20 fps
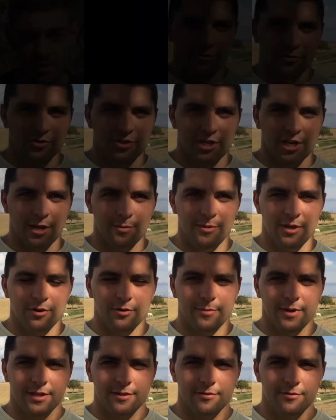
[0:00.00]
Donc Jérémy
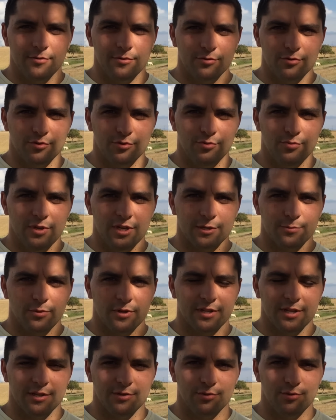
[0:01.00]
Comette, donc je suis
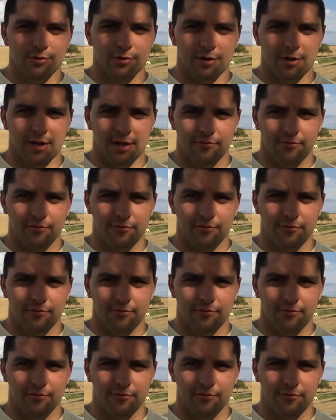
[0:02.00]
exploitant sur